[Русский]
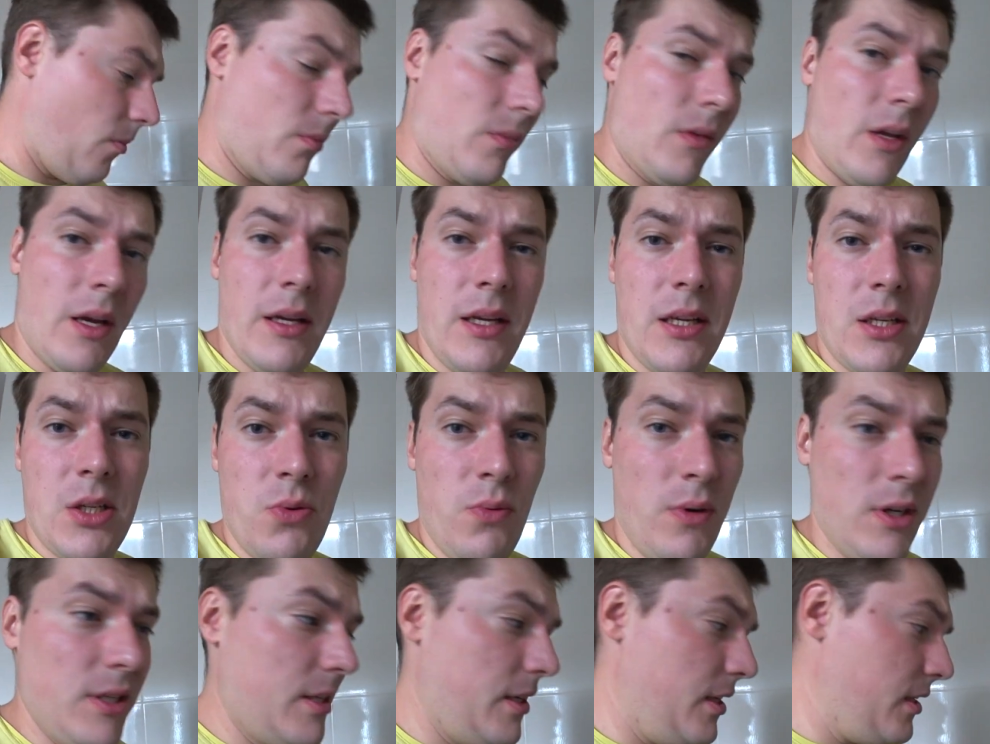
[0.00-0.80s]
Если у
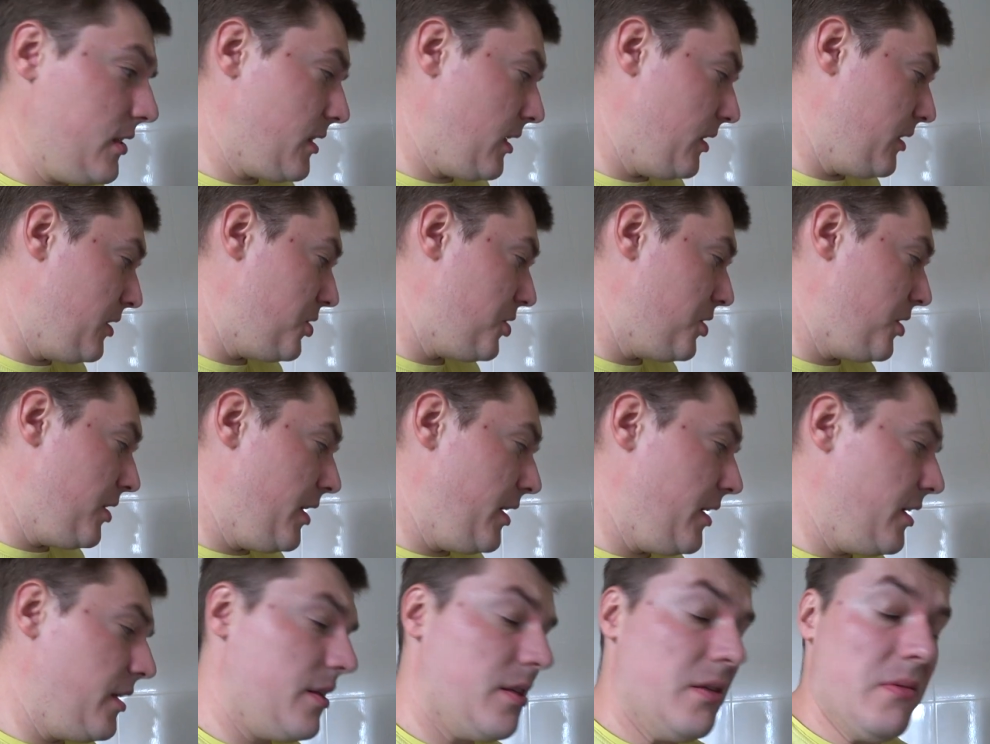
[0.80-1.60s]
вас резко
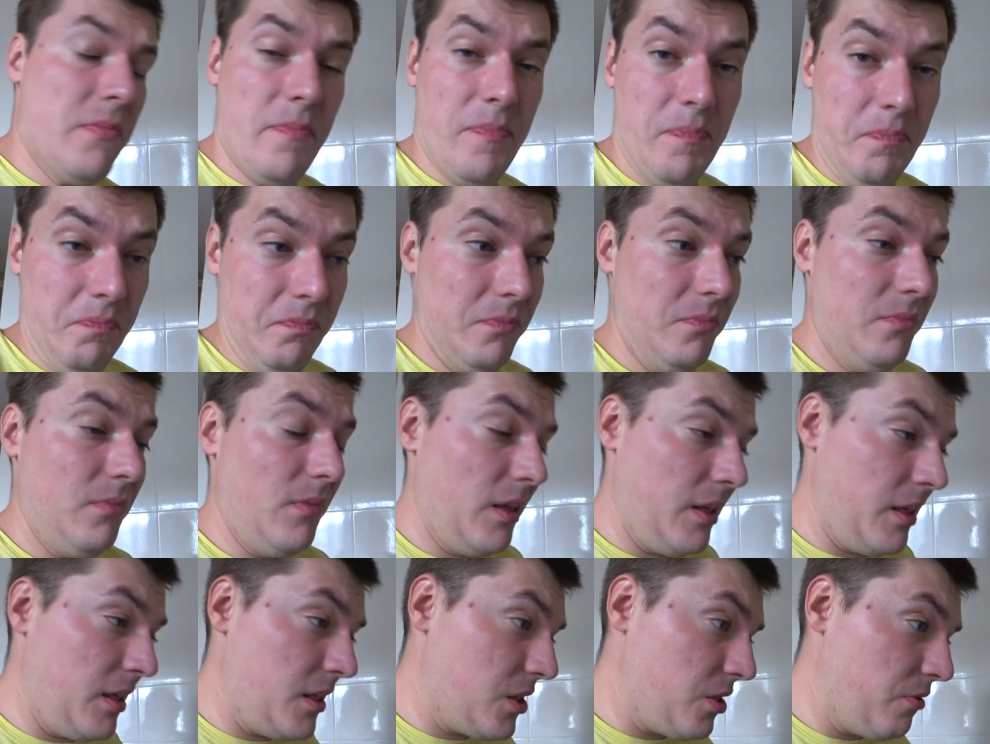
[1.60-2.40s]
начинает...
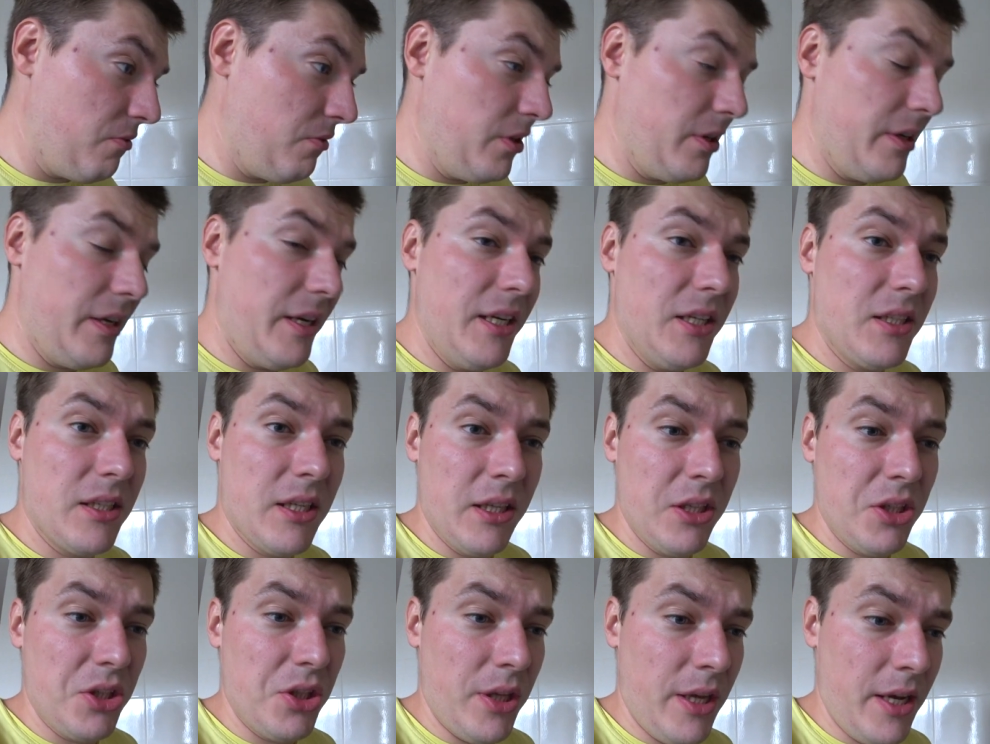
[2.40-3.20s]
Если вы резко
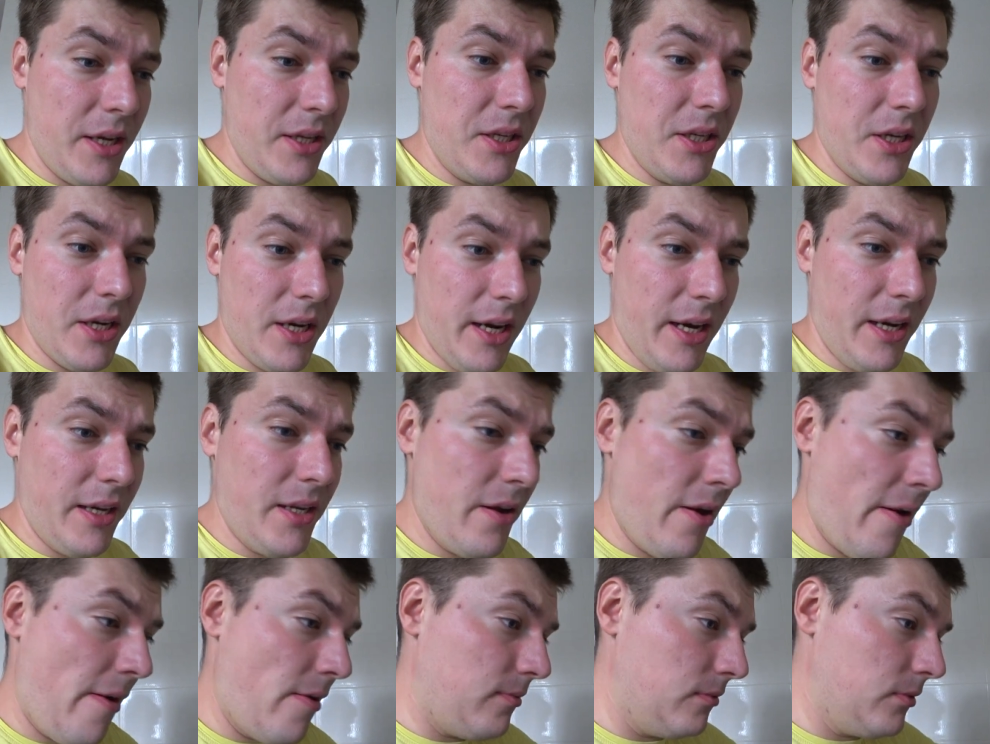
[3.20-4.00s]
начинаете икать,
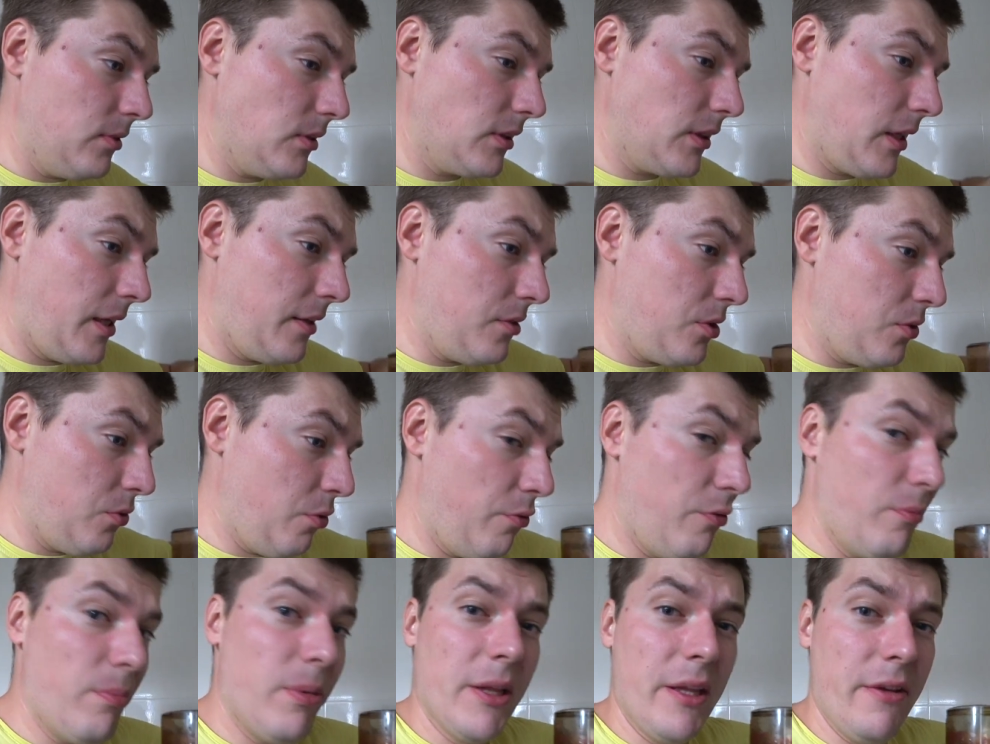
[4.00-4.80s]
скорее всего,
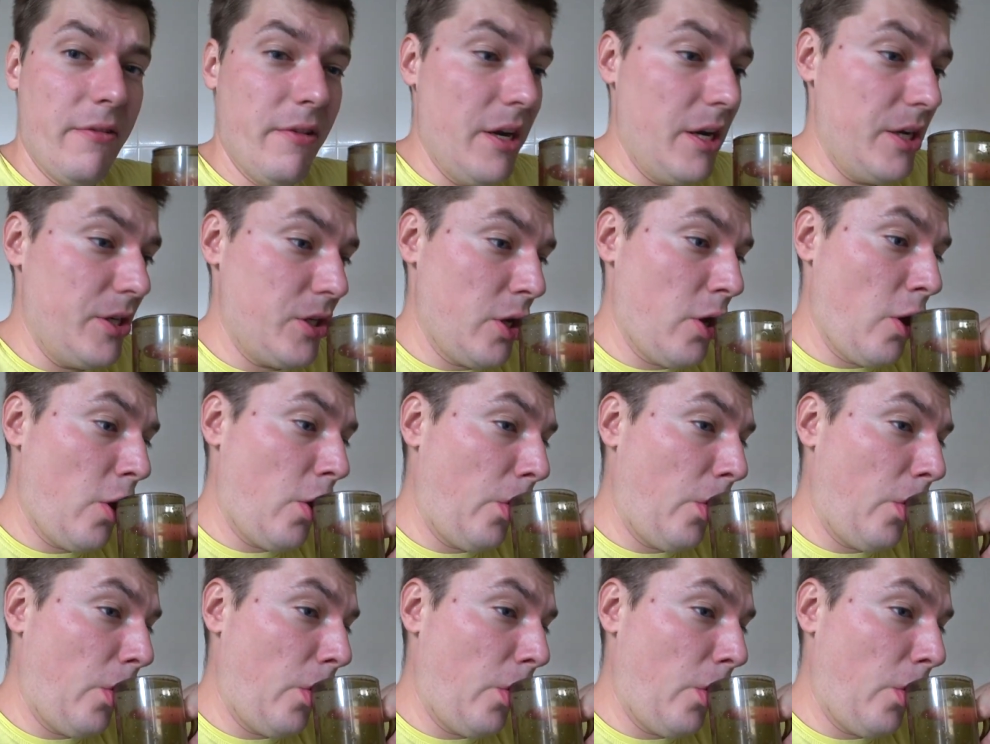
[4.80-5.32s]
вы подавились.